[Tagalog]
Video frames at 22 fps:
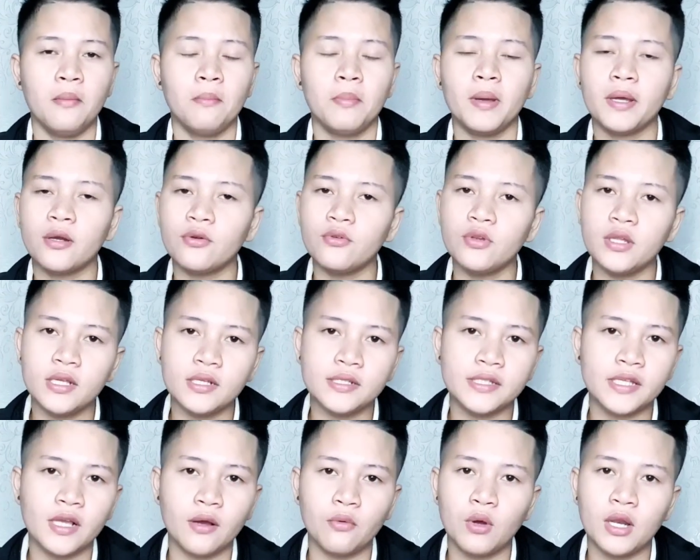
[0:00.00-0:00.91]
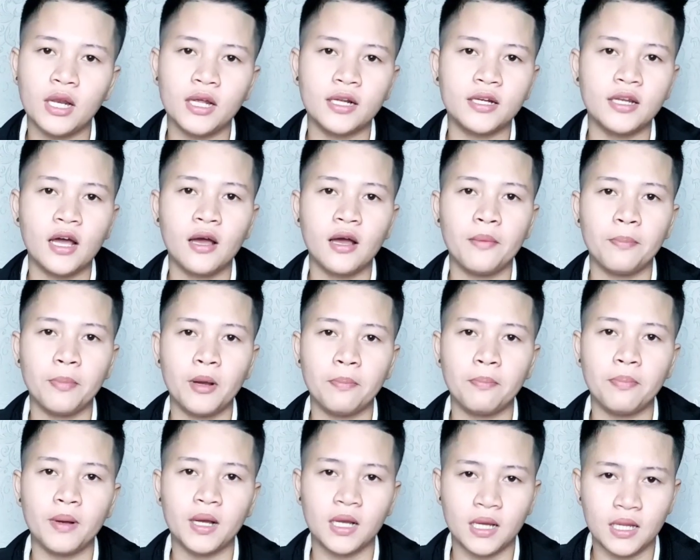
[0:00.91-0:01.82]
pero ni isa walang
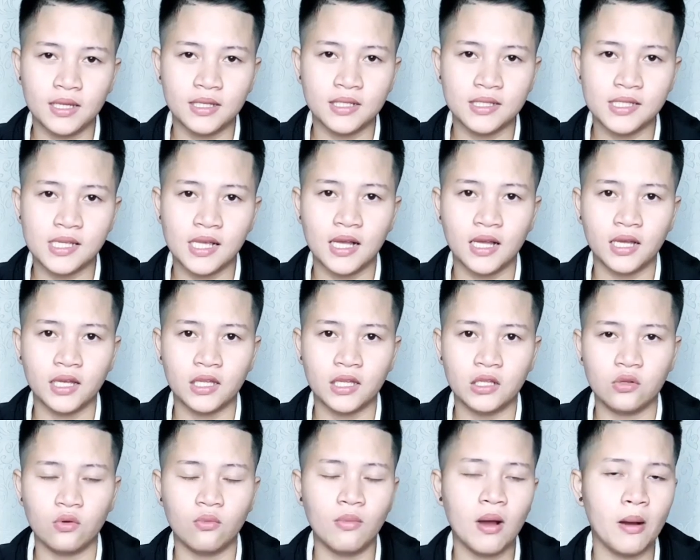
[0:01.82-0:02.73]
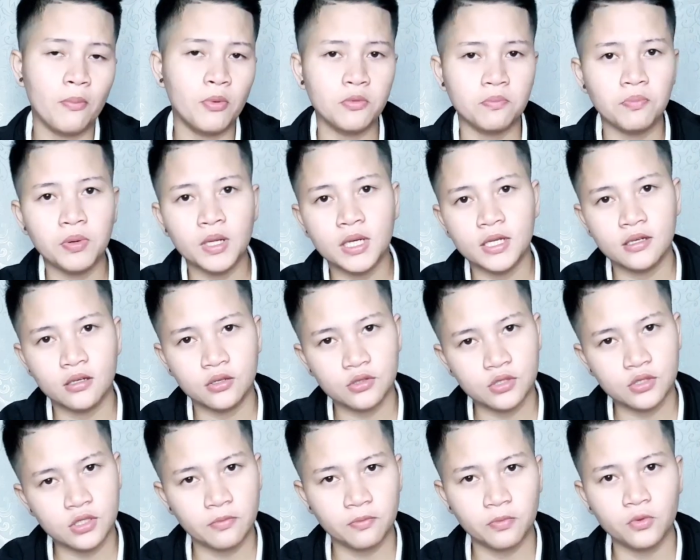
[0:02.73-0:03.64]
nakapagpagaling sa akin umabot pa rin
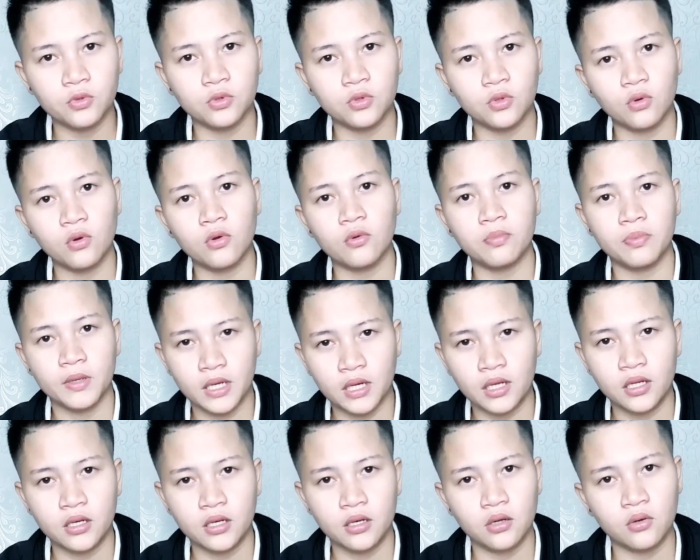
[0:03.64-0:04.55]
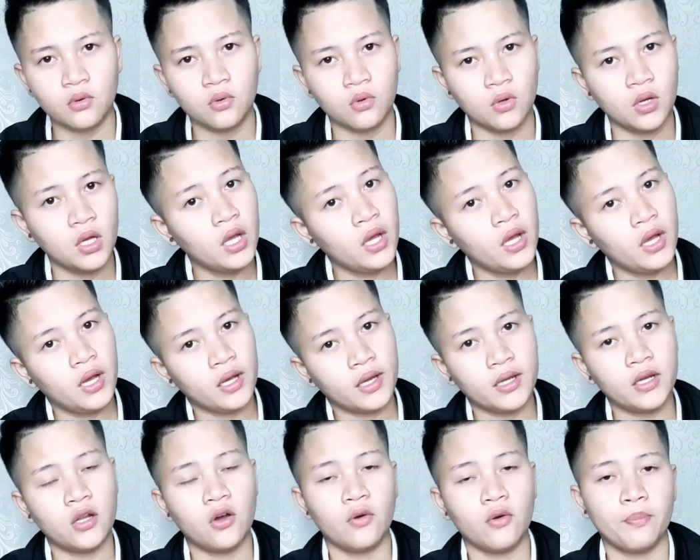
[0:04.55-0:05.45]
ako sa puntong operahan ako
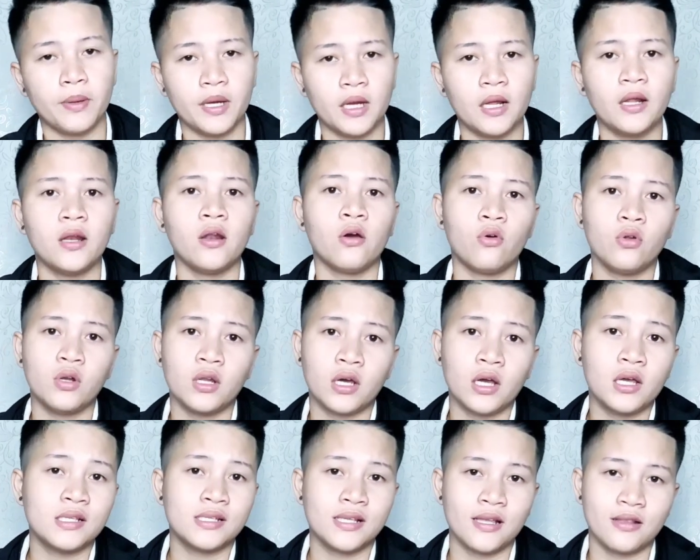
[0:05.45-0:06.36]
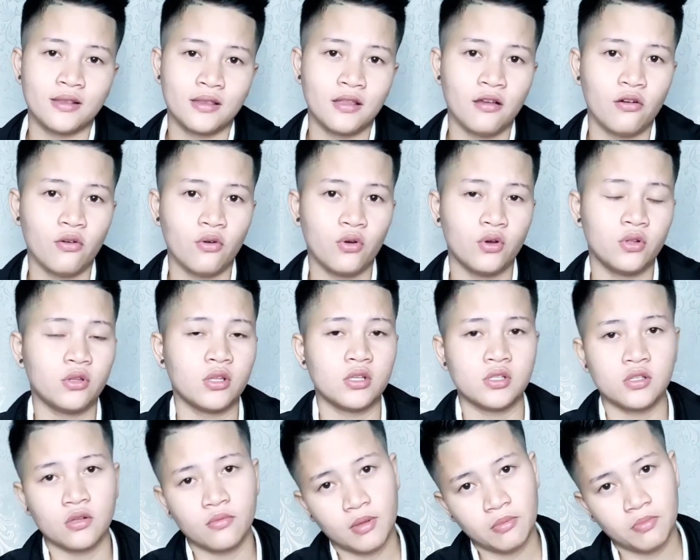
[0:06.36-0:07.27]
ngayon operahan ako naka isang taon
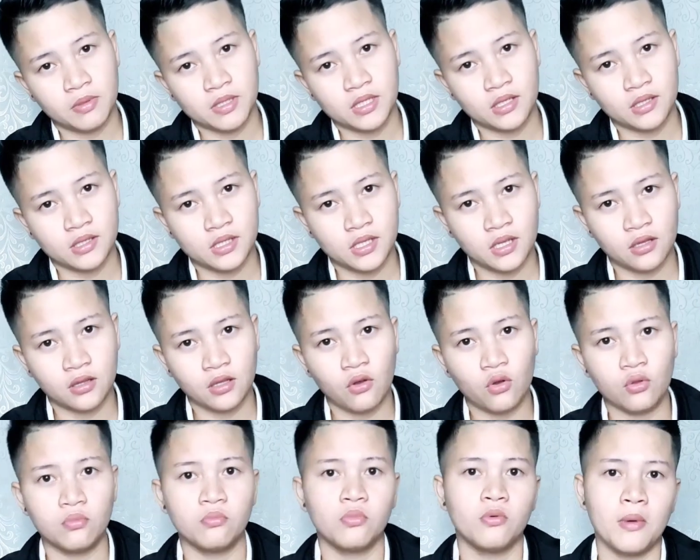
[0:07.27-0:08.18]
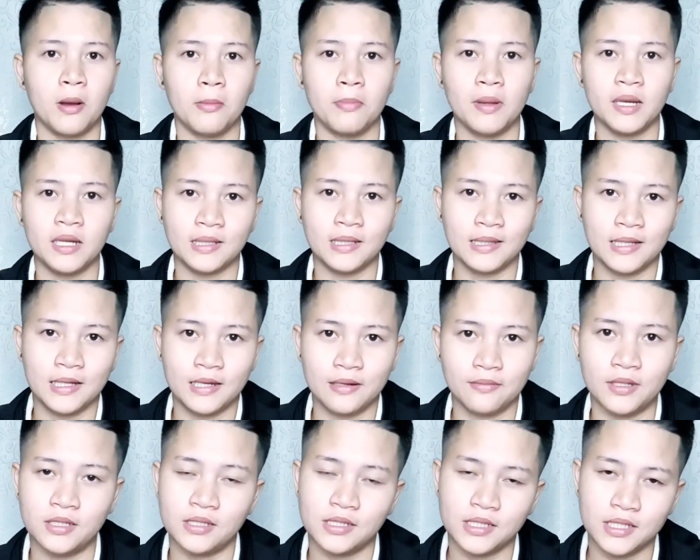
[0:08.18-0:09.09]
tapos lumipas ang isang taon bumabalik na
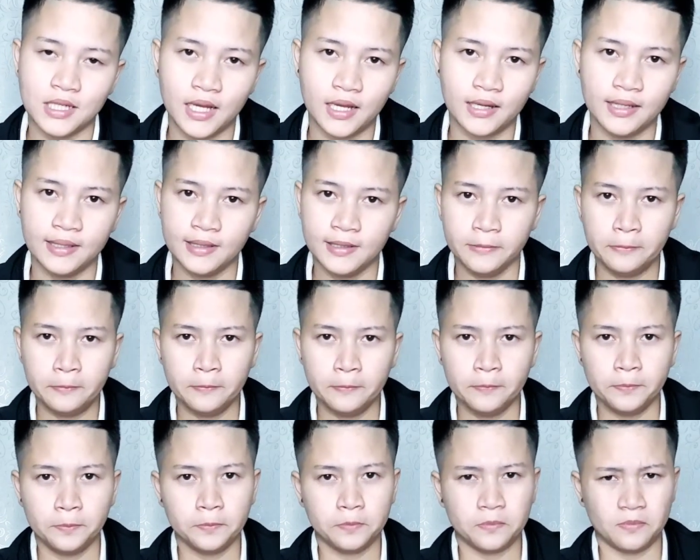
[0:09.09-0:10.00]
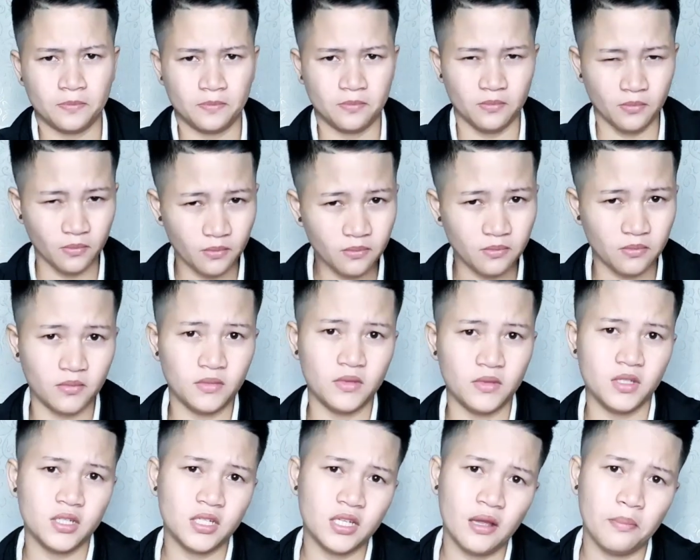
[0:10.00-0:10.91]
naman siya
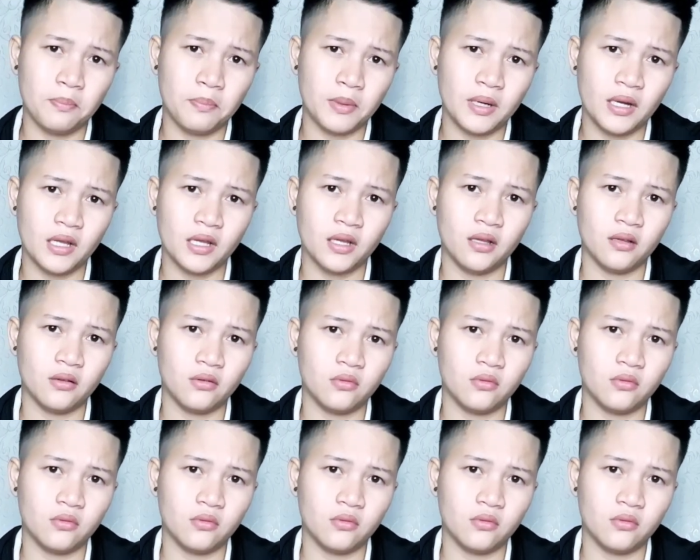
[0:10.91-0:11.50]
di syempre